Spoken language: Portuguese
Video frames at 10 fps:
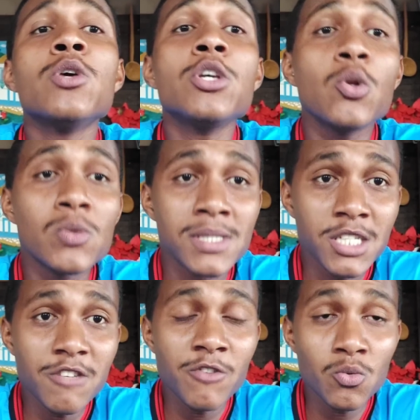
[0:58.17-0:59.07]

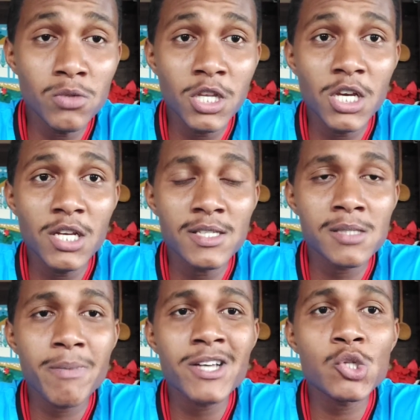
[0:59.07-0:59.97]
Inclusive, um
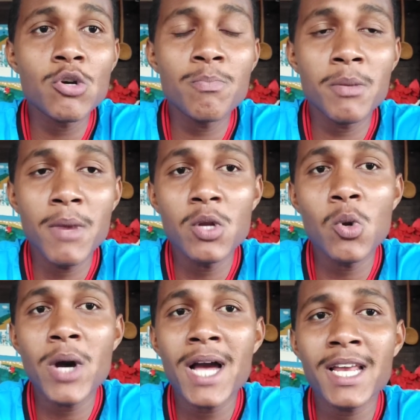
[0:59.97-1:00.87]
deles passou em primeiro
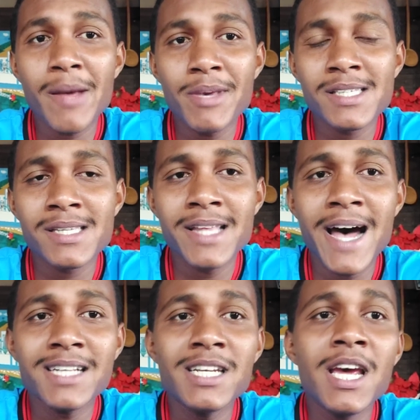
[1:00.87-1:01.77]
lugar aqui na minha
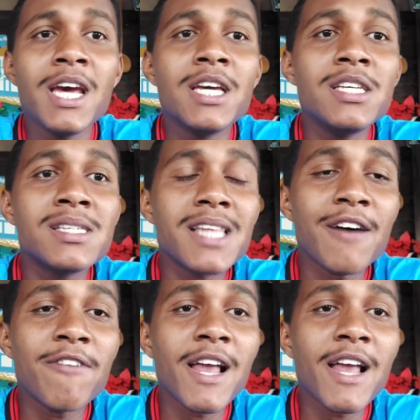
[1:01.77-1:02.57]
cidade e está